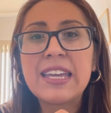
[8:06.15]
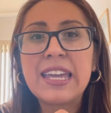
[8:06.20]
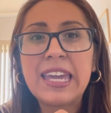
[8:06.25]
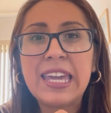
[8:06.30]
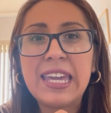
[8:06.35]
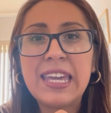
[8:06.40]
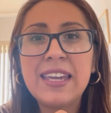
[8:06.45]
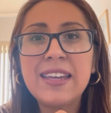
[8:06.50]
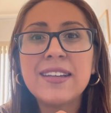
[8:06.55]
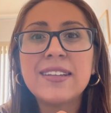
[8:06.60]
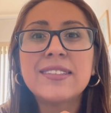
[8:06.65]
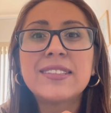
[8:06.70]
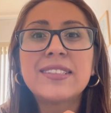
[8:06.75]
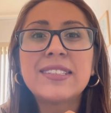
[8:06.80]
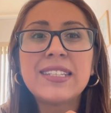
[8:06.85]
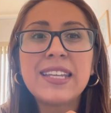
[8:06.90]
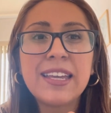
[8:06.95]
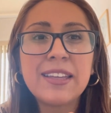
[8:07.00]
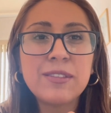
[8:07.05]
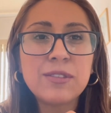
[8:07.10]
Y
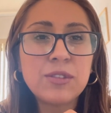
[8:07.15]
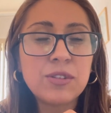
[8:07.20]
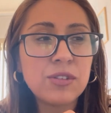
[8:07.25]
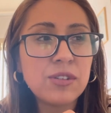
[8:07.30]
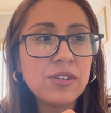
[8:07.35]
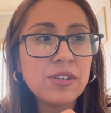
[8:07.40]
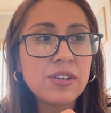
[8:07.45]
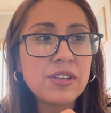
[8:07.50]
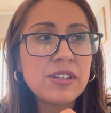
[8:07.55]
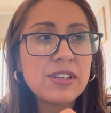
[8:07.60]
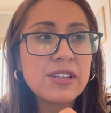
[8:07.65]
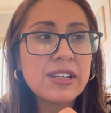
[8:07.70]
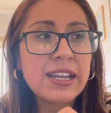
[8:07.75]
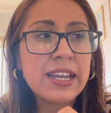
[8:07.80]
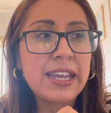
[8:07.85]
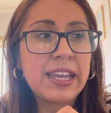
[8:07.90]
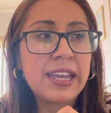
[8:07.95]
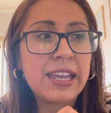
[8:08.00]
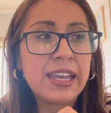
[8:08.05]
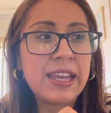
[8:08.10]
siento
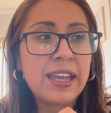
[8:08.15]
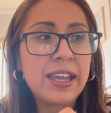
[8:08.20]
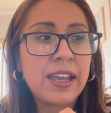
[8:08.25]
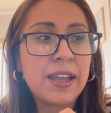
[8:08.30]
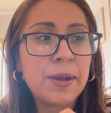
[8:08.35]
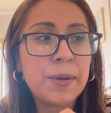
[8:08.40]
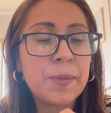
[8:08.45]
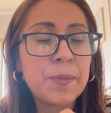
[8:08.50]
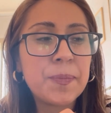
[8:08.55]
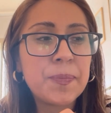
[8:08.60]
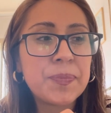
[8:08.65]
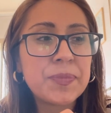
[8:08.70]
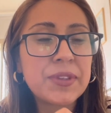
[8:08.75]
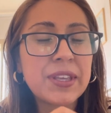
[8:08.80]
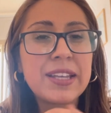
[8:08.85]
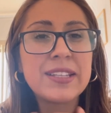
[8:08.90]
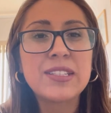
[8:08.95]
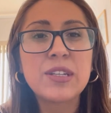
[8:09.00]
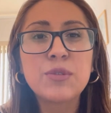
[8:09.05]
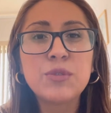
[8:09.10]
eh,
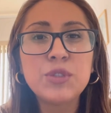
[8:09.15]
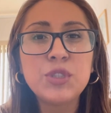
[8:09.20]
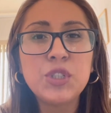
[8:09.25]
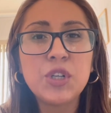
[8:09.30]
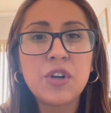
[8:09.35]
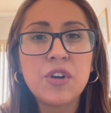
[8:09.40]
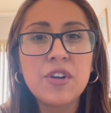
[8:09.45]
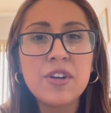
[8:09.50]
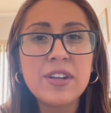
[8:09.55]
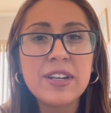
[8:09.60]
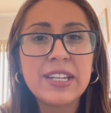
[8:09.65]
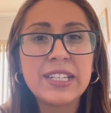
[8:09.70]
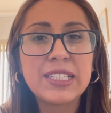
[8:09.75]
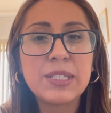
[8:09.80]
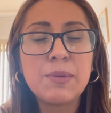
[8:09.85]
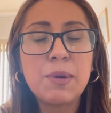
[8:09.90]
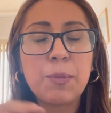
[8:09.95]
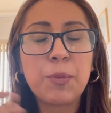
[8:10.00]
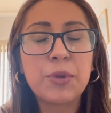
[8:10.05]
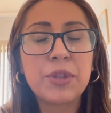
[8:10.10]
que según yo les
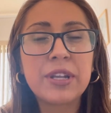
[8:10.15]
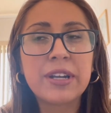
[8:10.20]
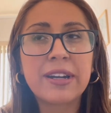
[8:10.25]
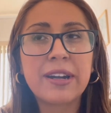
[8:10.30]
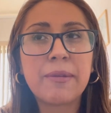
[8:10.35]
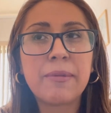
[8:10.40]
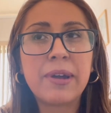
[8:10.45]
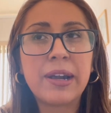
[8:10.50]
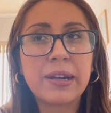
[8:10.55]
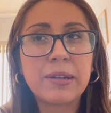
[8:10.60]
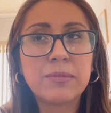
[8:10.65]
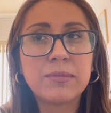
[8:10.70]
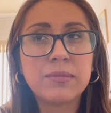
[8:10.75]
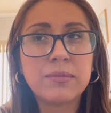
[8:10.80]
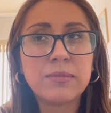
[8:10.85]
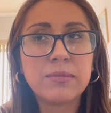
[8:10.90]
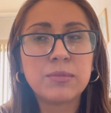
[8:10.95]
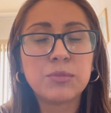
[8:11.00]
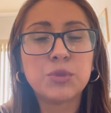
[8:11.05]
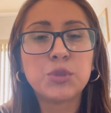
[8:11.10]
iba a poder grabar
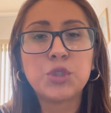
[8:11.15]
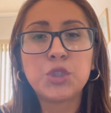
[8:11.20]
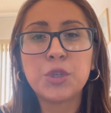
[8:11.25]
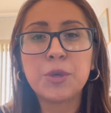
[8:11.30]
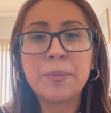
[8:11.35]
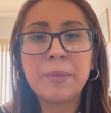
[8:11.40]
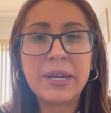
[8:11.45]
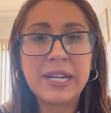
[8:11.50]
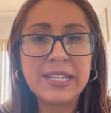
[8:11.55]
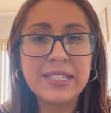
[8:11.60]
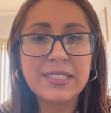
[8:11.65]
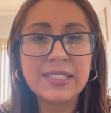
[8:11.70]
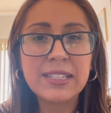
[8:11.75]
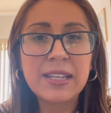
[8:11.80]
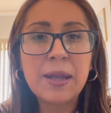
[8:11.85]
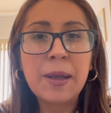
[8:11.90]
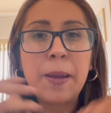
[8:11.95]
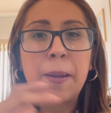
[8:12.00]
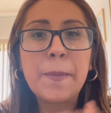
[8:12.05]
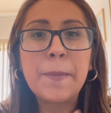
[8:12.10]
mucho más,
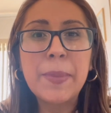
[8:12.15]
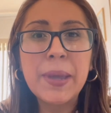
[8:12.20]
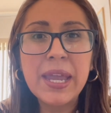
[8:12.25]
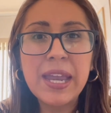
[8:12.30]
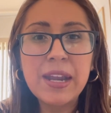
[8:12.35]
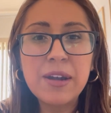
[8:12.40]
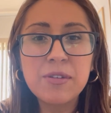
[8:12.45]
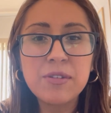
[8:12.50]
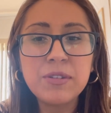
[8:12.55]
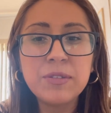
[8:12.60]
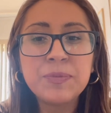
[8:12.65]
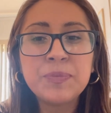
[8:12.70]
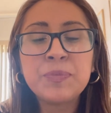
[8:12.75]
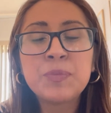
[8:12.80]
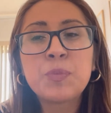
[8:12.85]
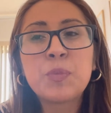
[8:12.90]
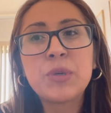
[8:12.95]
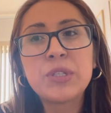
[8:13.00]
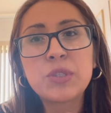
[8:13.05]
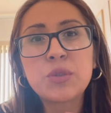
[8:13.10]
pero
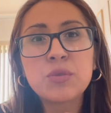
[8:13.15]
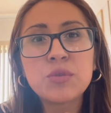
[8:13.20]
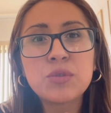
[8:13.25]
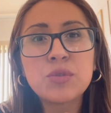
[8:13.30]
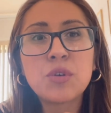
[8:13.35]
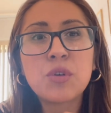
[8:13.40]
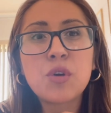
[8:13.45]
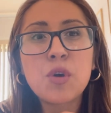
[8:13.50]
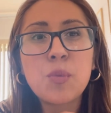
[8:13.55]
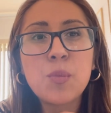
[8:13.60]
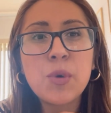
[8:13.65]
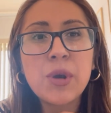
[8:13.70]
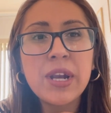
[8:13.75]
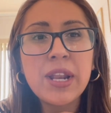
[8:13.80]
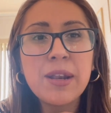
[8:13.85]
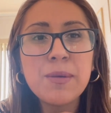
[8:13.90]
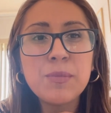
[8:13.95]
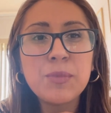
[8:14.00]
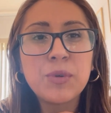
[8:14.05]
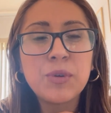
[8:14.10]
pues justo como
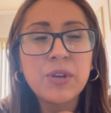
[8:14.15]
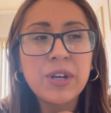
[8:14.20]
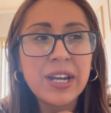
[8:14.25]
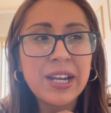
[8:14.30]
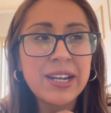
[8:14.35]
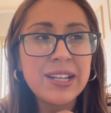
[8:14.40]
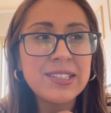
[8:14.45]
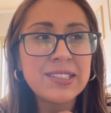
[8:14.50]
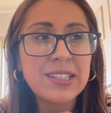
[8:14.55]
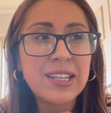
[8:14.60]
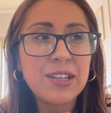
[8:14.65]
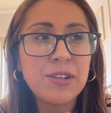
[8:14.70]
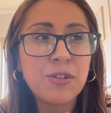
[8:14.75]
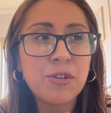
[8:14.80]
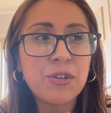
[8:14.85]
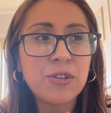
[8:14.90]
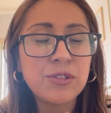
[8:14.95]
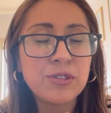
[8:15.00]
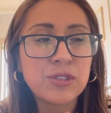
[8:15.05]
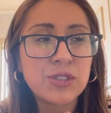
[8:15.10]
eran mujeres que
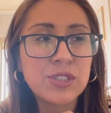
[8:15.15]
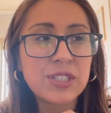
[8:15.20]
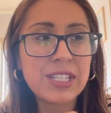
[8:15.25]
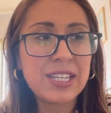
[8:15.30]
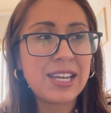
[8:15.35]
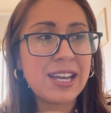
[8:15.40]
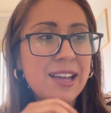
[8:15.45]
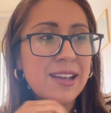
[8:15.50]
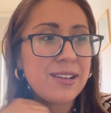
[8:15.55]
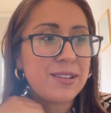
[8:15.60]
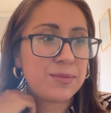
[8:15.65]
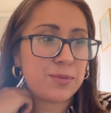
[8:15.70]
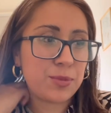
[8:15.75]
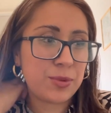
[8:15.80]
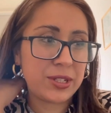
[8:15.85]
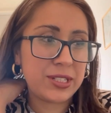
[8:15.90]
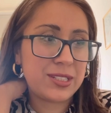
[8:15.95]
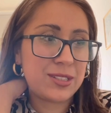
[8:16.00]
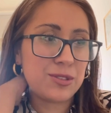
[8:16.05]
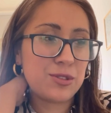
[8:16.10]
no conocía,
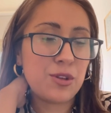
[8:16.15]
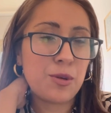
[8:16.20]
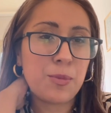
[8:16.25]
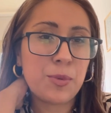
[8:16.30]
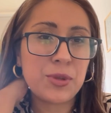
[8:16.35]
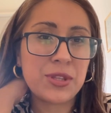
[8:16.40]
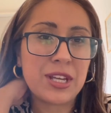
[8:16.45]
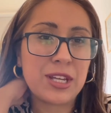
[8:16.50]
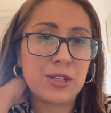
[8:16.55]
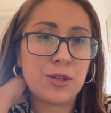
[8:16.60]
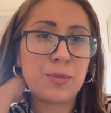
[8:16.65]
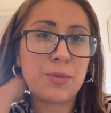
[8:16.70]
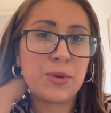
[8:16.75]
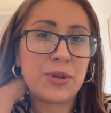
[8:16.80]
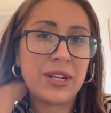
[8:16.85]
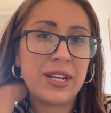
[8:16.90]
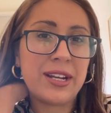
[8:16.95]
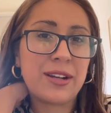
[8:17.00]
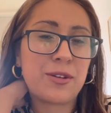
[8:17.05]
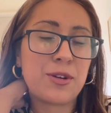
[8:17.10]
pues no podía yo
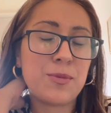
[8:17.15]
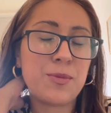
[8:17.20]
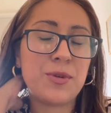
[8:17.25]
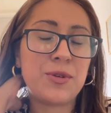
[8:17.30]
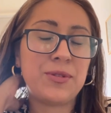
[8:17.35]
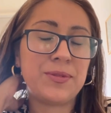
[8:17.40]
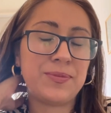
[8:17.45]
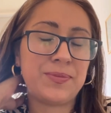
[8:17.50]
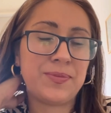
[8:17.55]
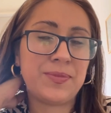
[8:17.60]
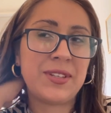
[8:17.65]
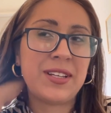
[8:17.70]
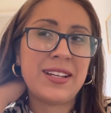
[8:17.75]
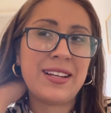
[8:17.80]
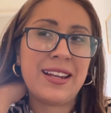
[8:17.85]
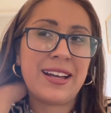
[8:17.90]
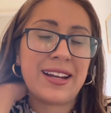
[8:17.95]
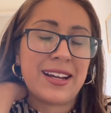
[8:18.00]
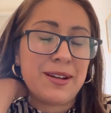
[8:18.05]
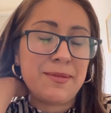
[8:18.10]
poner como
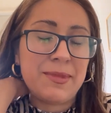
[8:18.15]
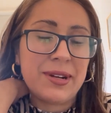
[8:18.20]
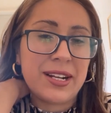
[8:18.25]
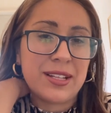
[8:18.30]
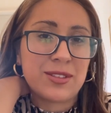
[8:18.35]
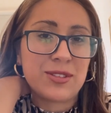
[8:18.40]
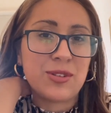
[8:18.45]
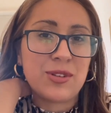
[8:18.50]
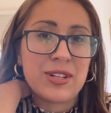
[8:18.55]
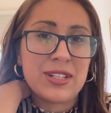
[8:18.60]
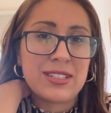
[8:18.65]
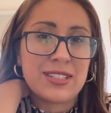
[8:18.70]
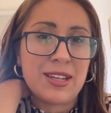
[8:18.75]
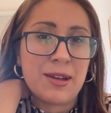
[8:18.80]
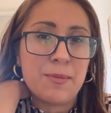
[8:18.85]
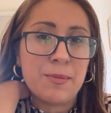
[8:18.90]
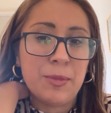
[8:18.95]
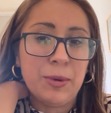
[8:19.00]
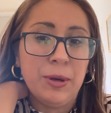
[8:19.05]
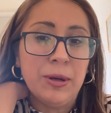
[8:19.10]
la cámara todo el
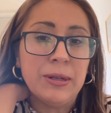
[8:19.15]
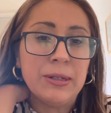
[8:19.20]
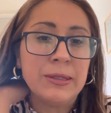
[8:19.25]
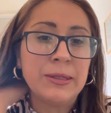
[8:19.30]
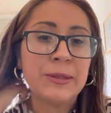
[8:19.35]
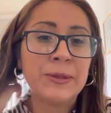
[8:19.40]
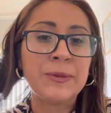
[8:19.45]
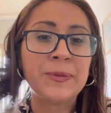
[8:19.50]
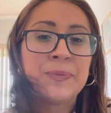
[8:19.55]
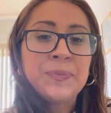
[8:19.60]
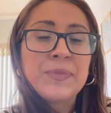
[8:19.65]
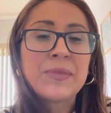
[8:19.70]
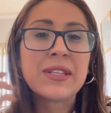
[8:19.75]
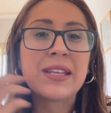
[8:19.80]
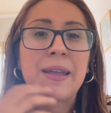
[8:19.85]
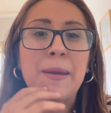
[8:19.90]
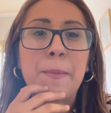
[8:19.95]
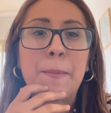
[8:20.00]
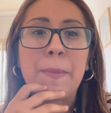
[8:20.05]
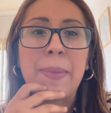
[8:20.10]
tiempo,
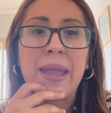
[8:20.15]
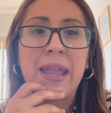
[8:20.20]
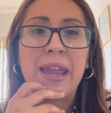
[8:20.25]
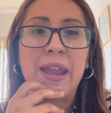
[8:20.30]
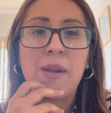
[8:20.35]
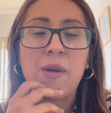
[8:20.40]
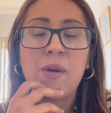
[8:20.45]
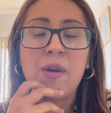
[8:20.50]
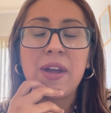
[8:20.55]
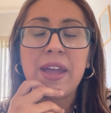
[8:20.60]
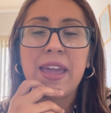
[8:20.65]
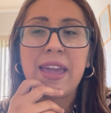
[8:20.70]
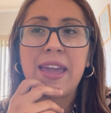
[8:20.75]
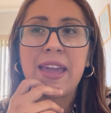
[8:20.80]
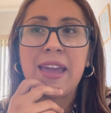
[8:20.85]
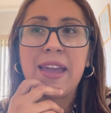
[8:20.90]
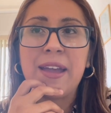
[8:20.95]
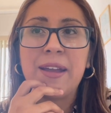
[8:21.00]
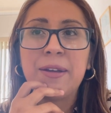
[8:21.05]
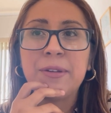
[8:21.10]
pero...
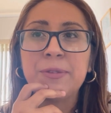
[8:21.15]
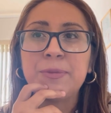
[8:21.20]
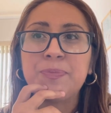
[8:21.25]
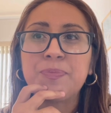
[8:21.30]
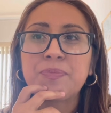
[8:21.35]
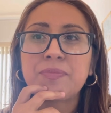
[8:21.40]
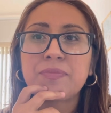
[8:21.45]
Eh,